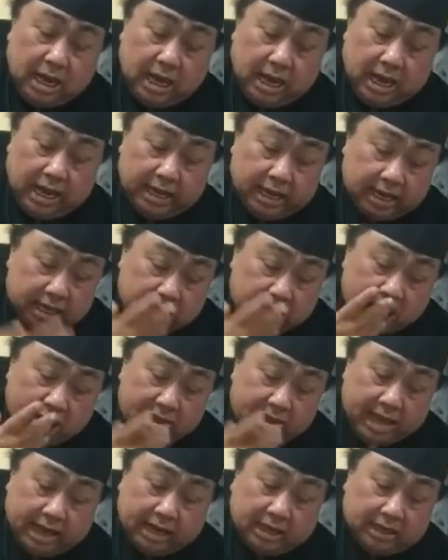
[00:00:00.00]
ayatnya
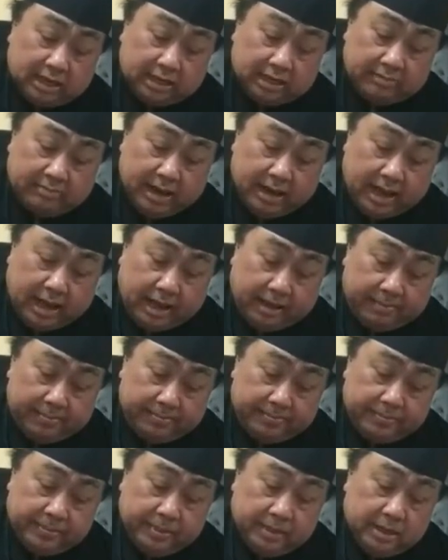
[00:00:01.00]
yang kelima
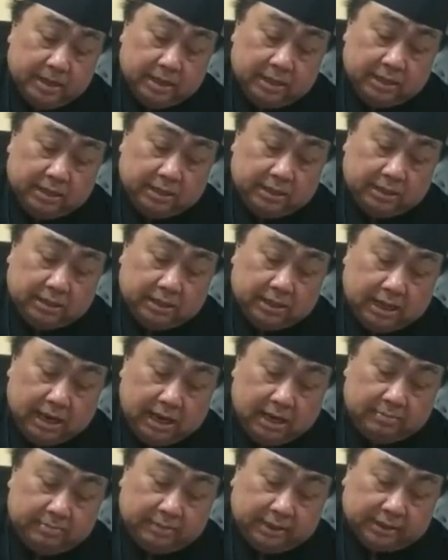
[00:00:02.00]
di
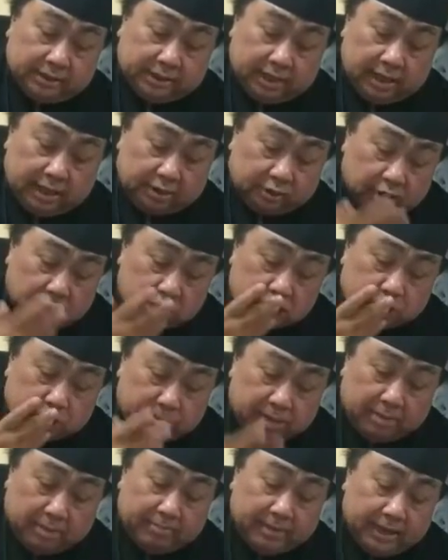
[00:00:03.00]
dalam kisah Rasul
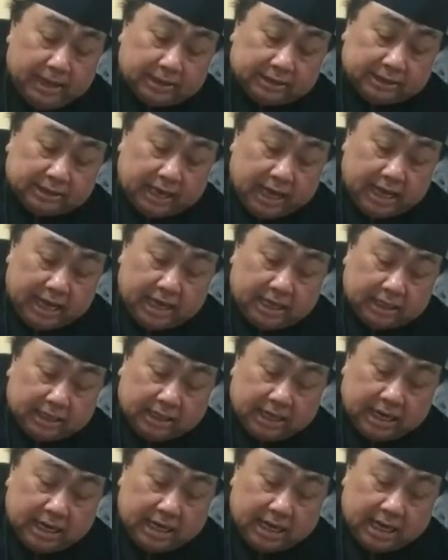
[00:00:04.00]
19
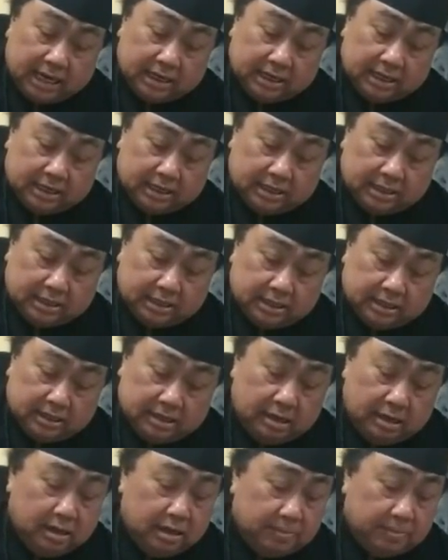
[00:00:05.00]
ayatnya yang
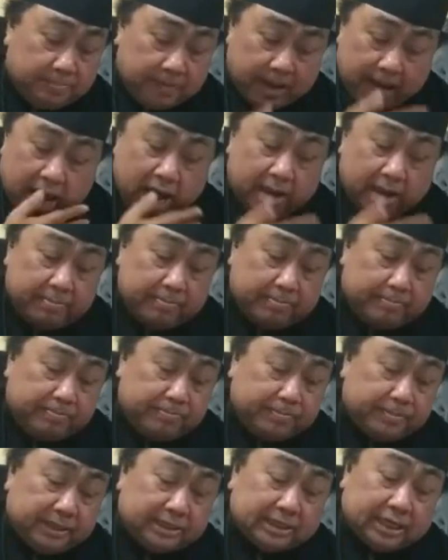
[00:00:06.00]
uh,
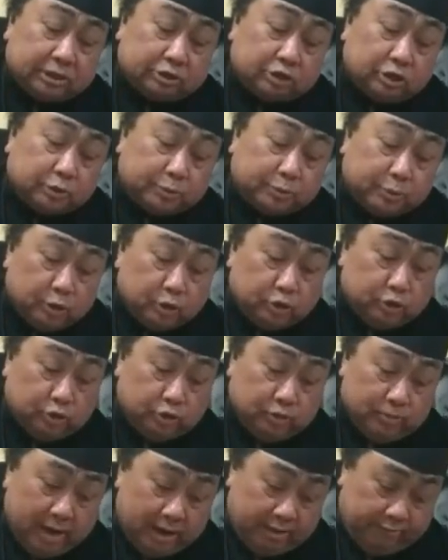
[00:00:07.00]
kisah Rasul 10
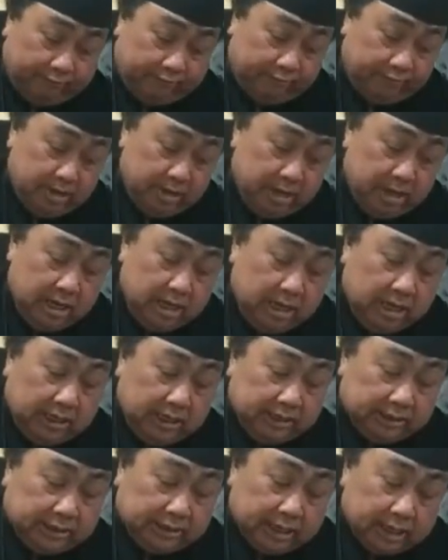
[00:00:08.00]
dulu maaf
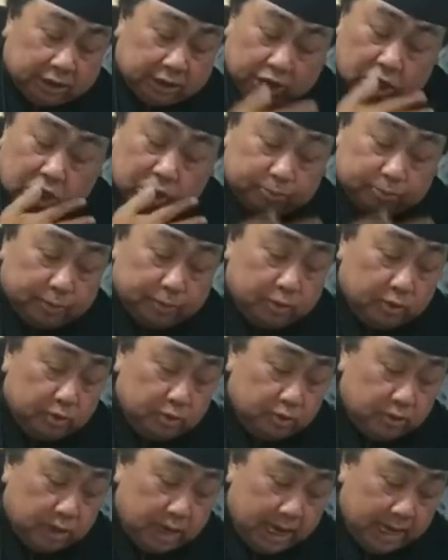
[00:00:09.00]
kisah Rasul 10
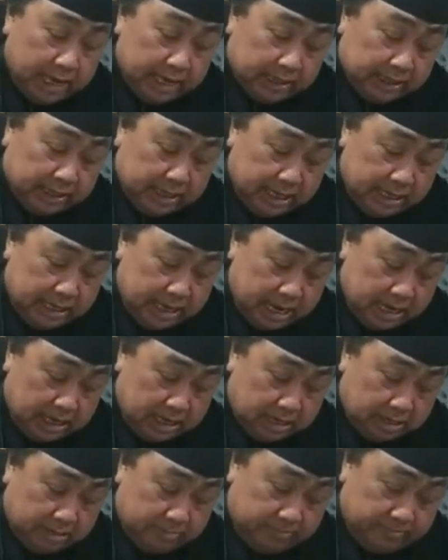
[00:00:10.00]
ayatnya yang
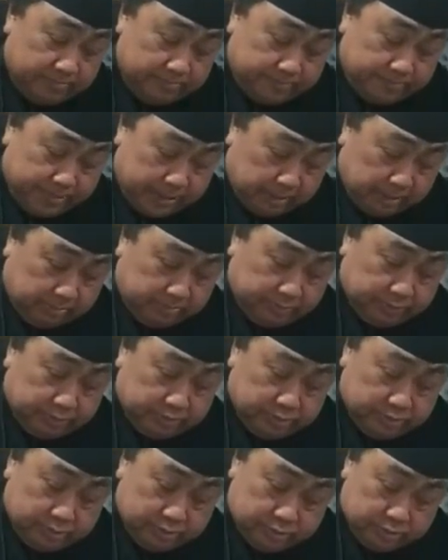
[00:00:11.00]

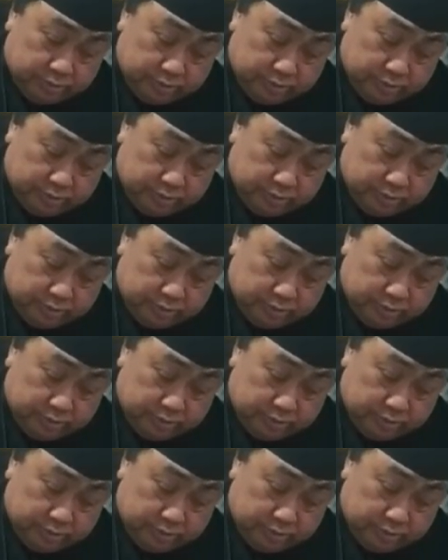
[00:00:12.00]
ke-40